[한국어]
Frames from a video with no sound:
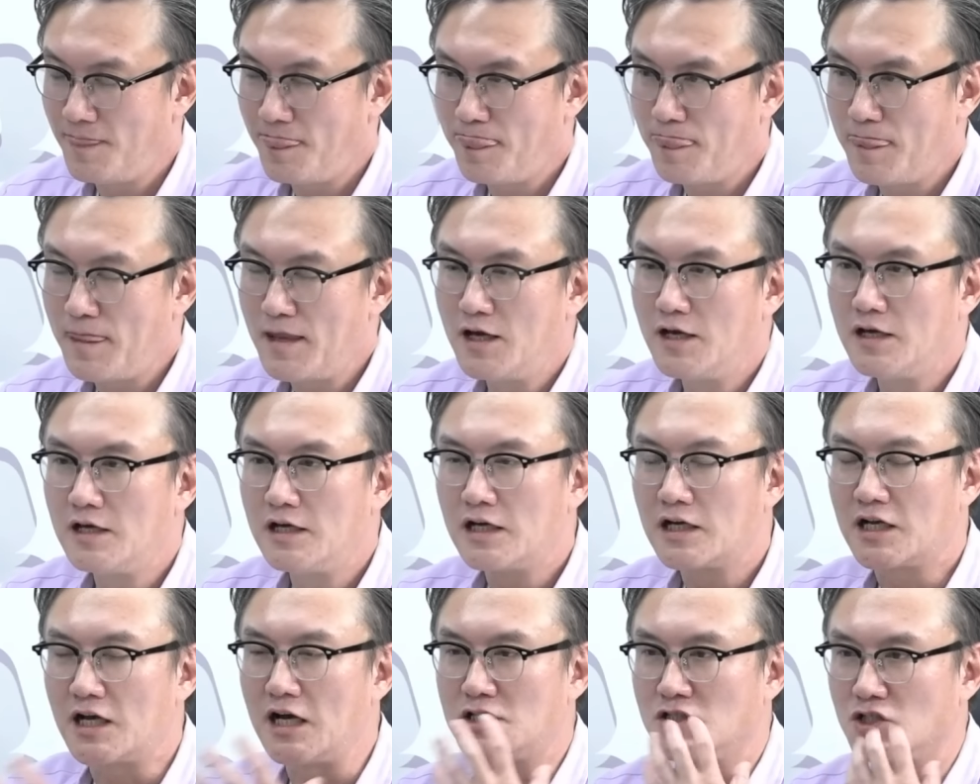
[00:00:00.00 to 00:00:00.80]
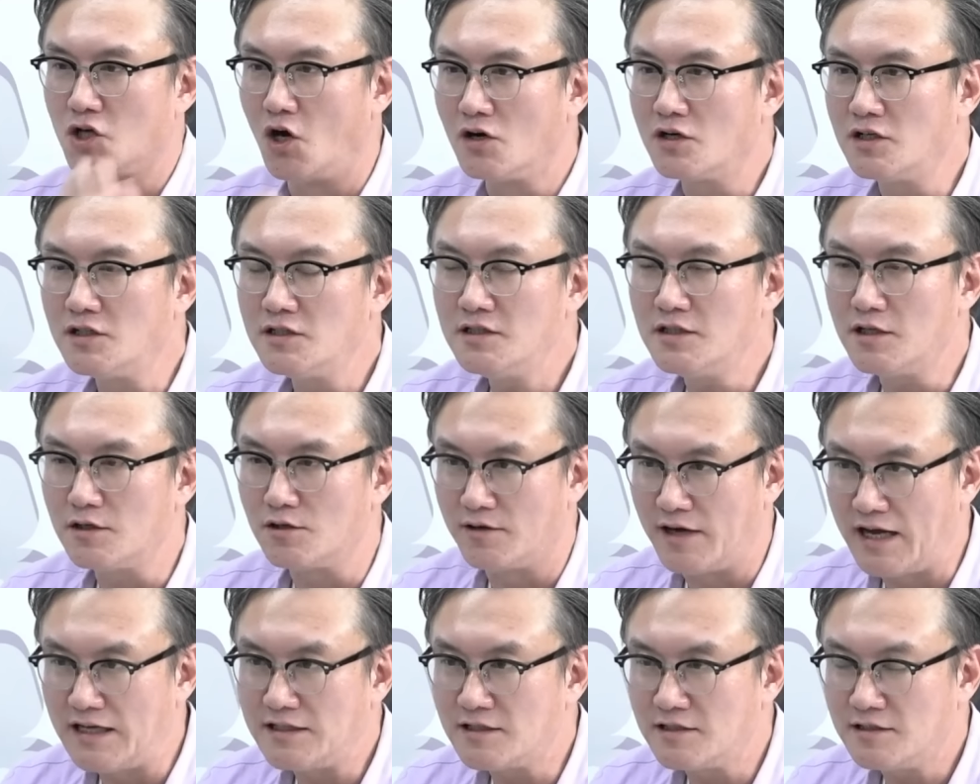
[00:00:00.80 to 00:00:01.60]
아, 그러니까 적은 네.
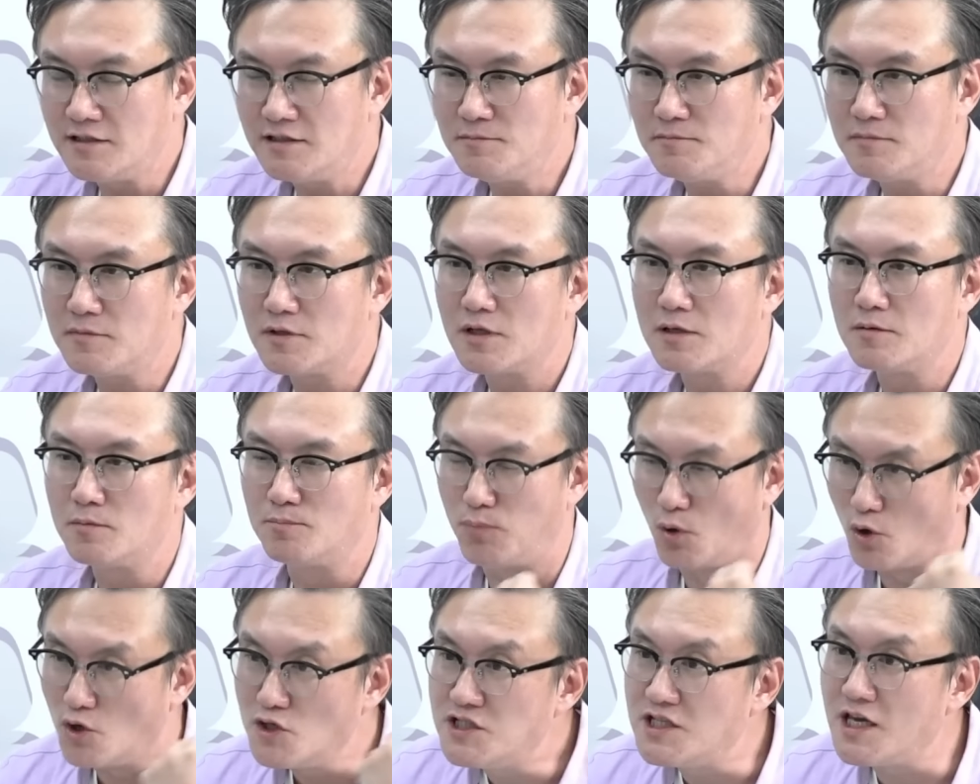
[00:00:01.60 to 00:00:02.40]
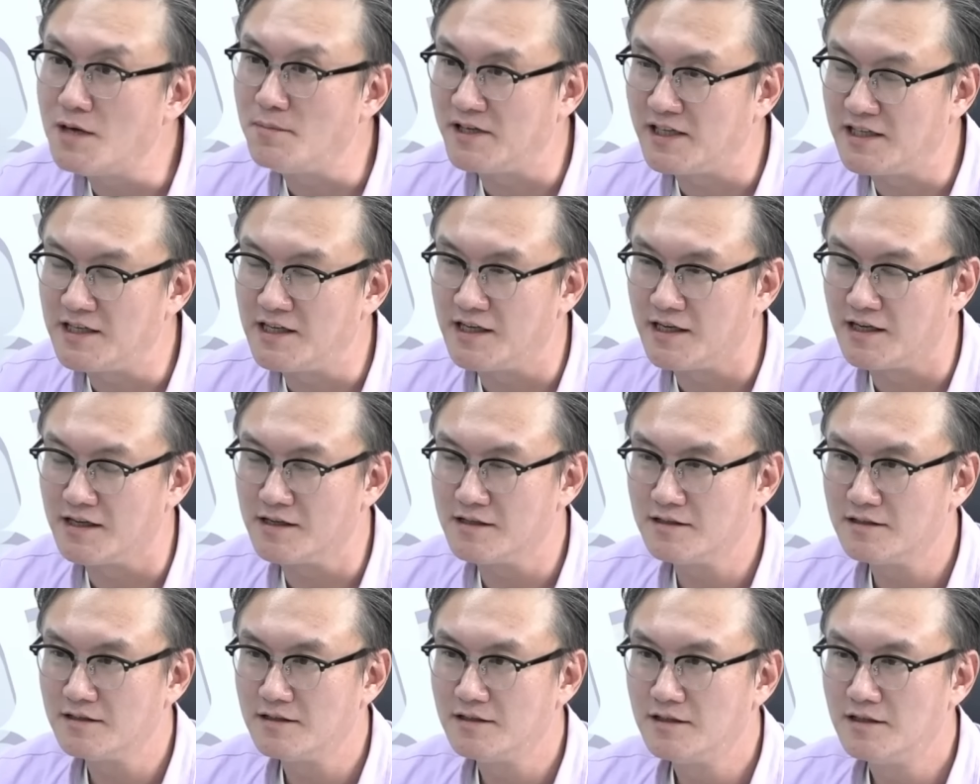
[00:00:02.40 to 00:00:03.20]
레드는
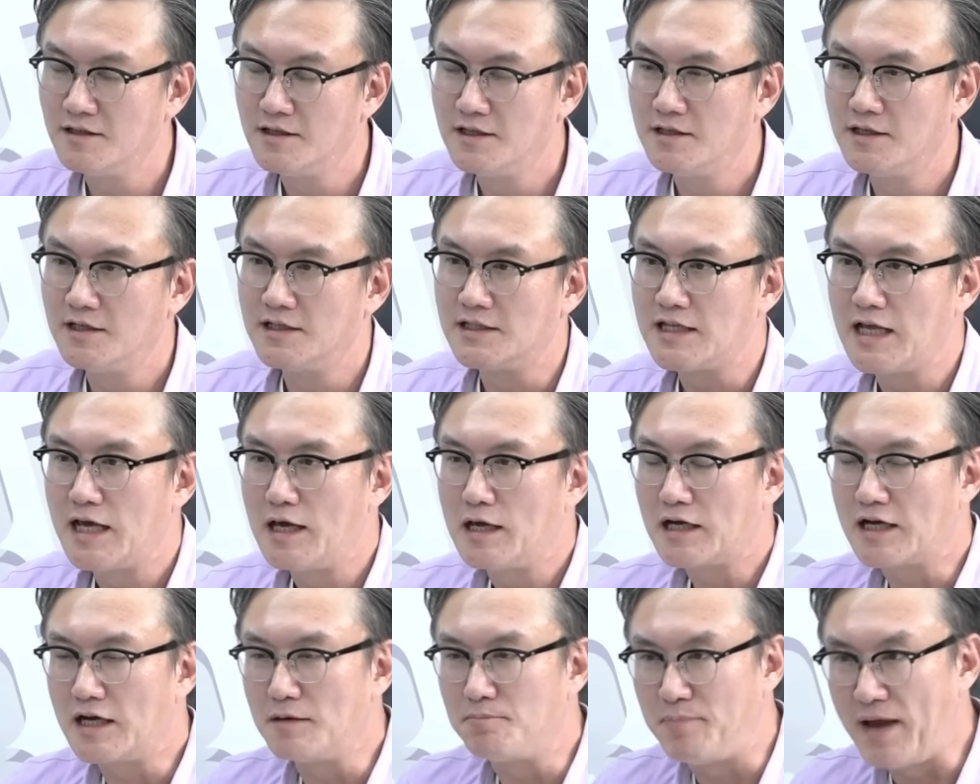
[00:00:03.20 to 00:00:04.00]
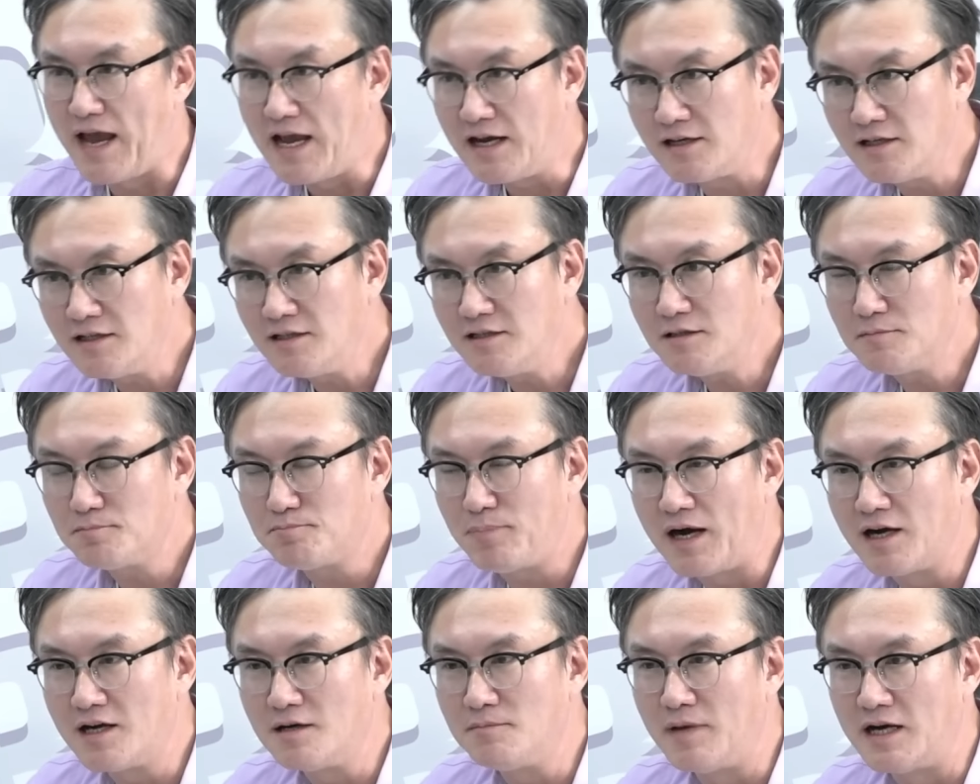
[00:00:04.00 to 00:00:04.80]
볼셰비키. 음. 그러니까 백은
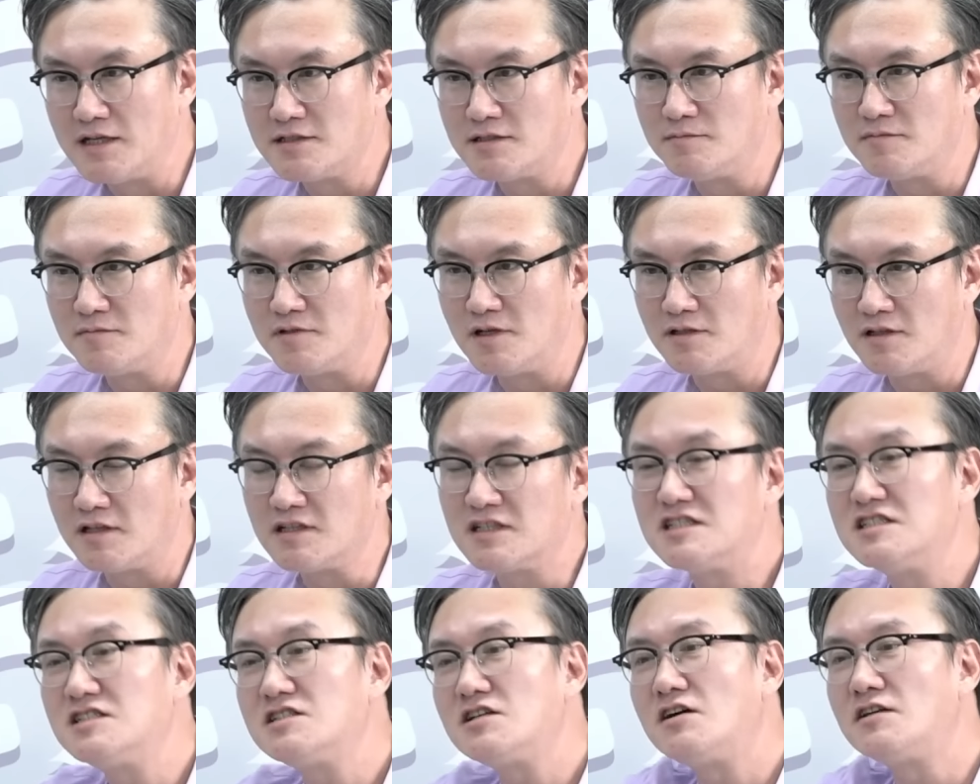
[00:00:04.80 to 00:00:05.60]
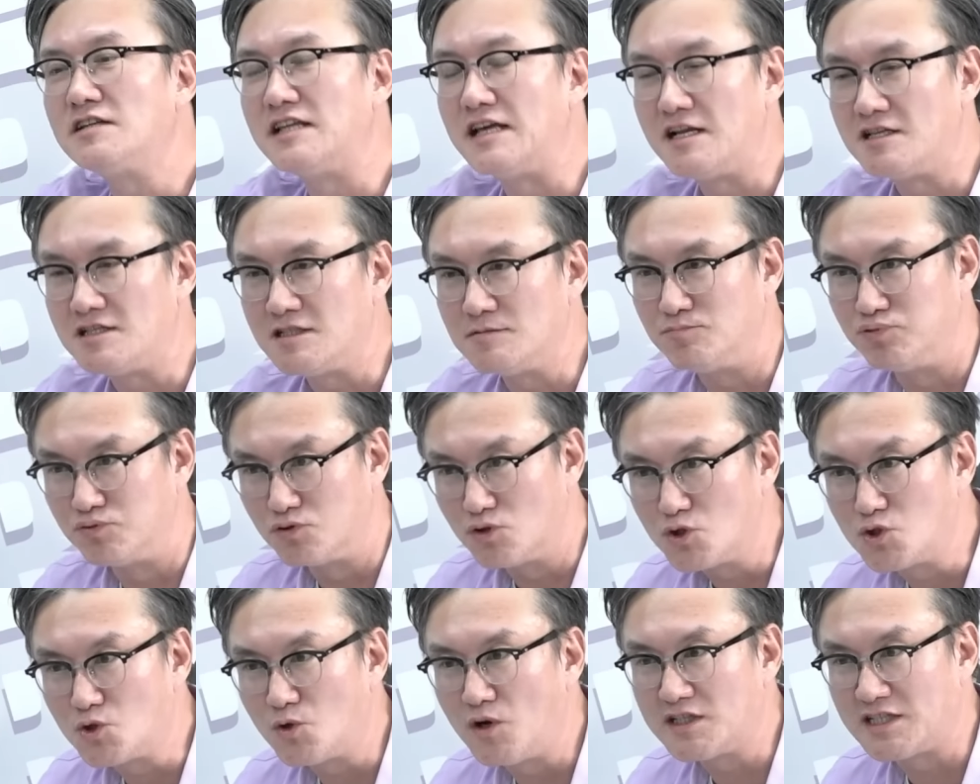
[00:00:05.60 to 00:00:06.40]
방금 말씀드렸던 끌어내려진
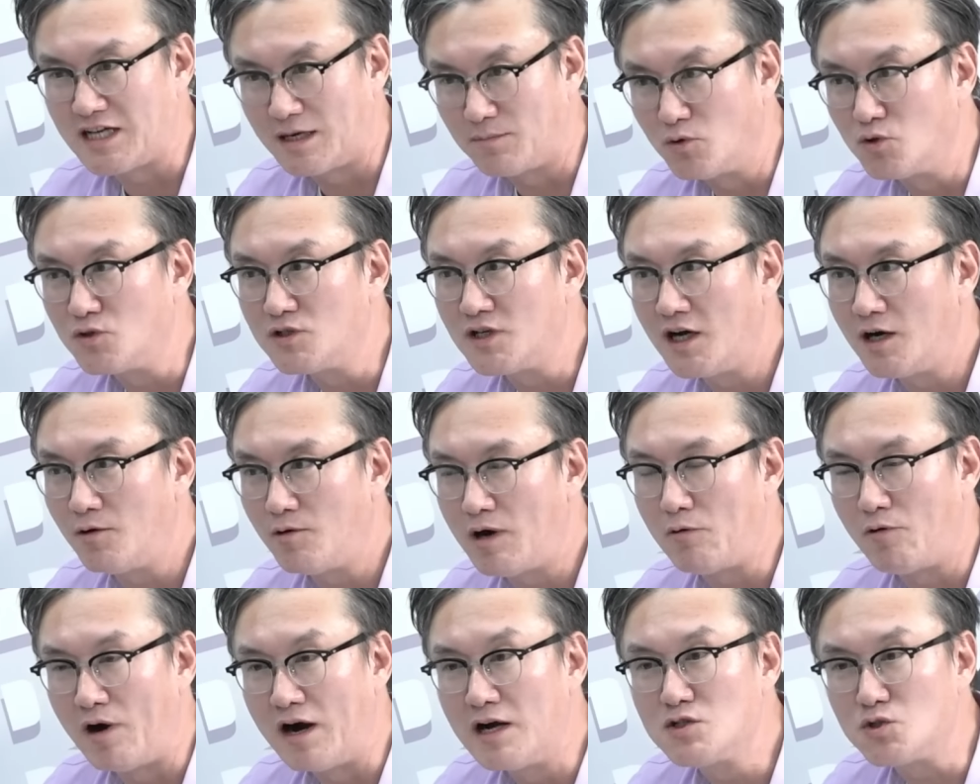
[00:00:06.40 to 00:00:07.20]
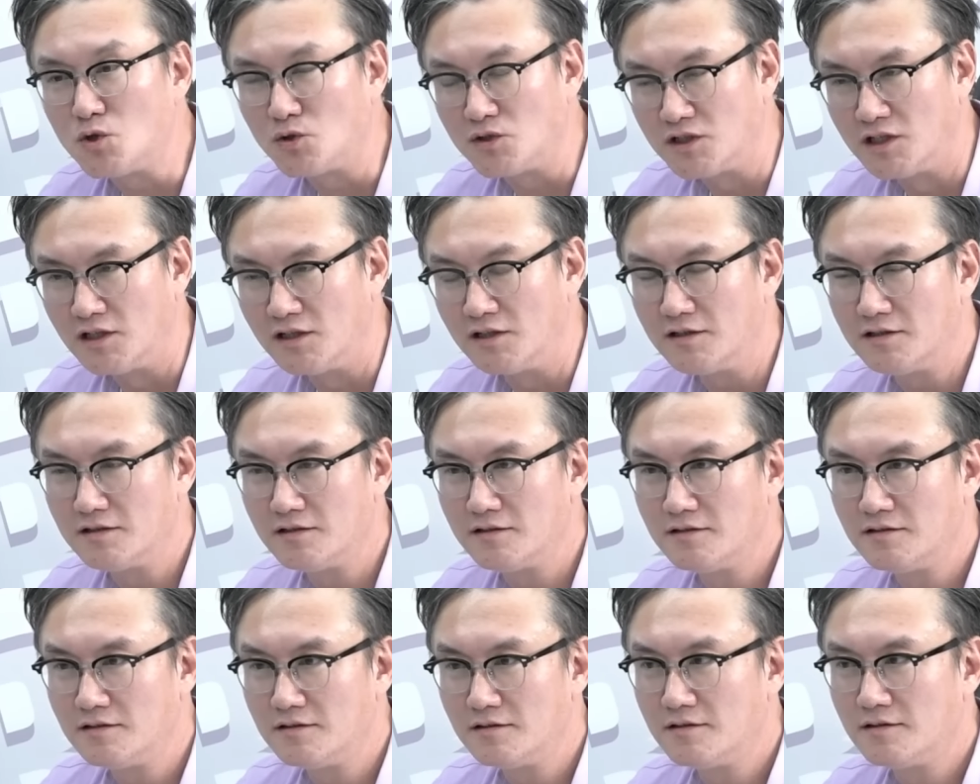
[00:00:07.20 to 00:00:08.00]
부르주아 자본가와 왕족들.
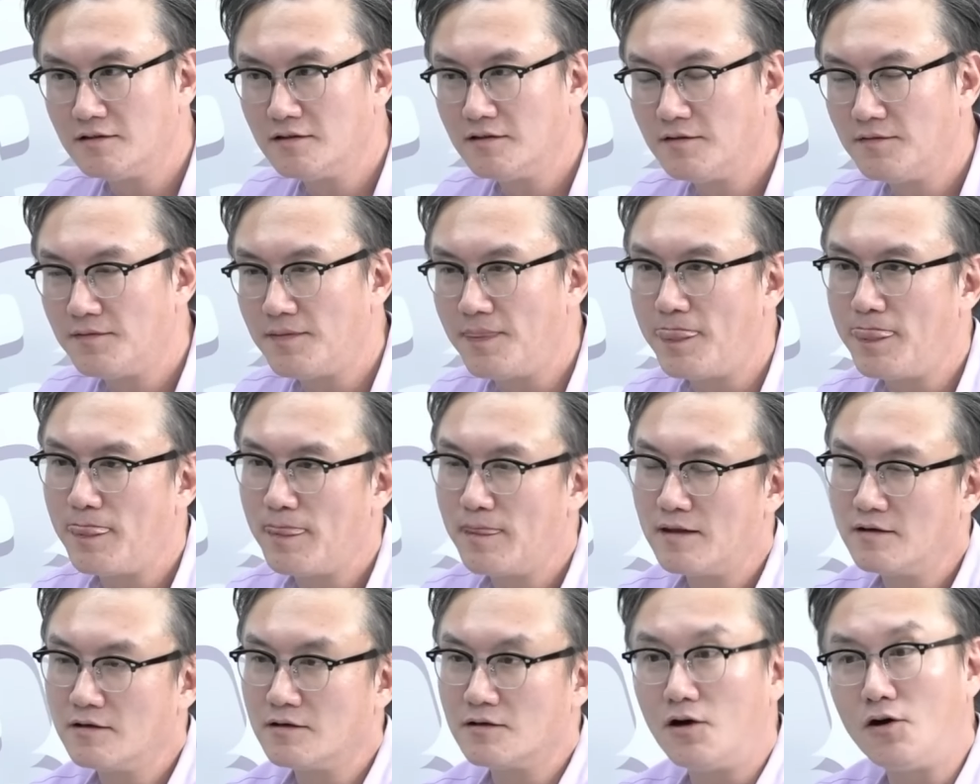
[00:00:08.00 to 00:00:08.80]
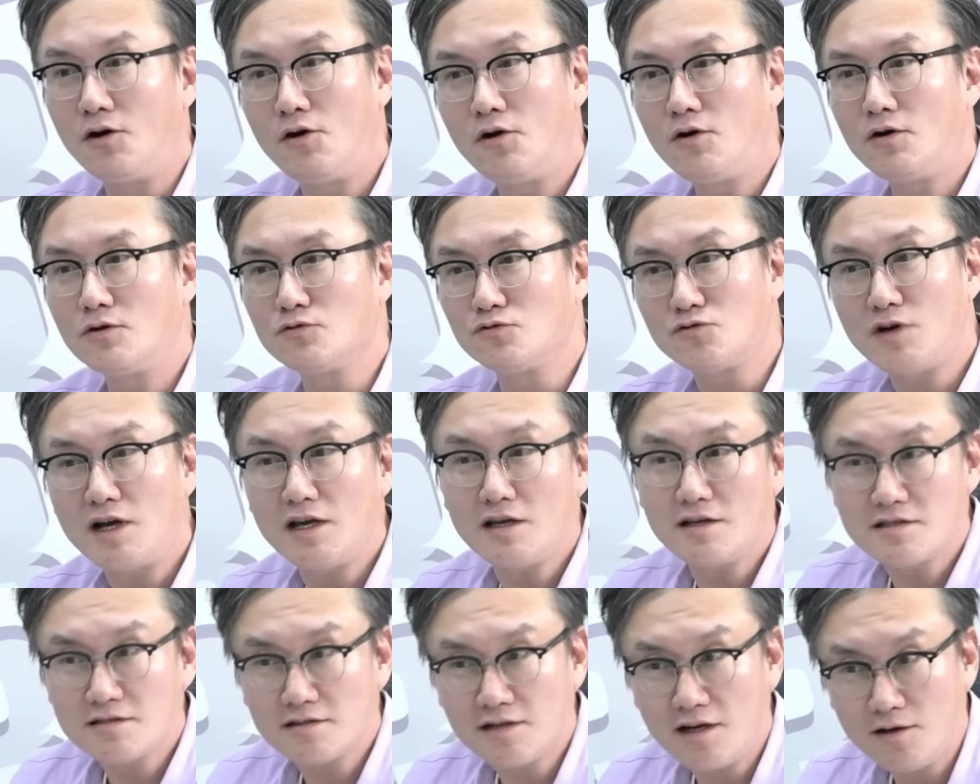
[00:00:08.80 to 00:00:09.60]
아. 어 누가
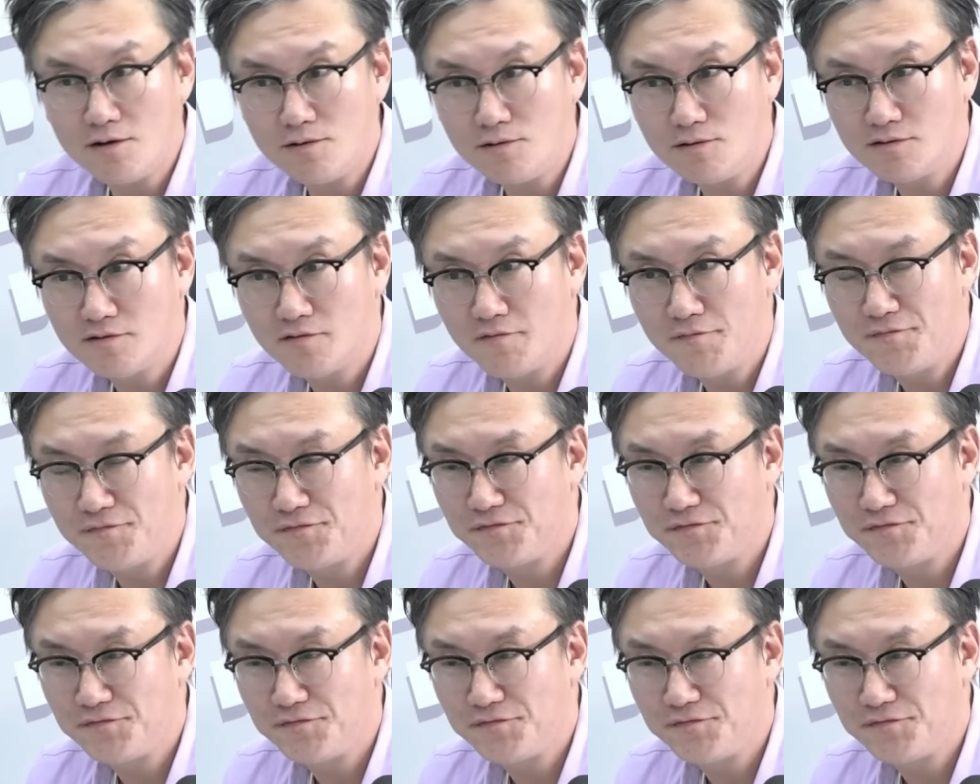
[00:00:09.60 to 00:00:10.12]
이겼을까요?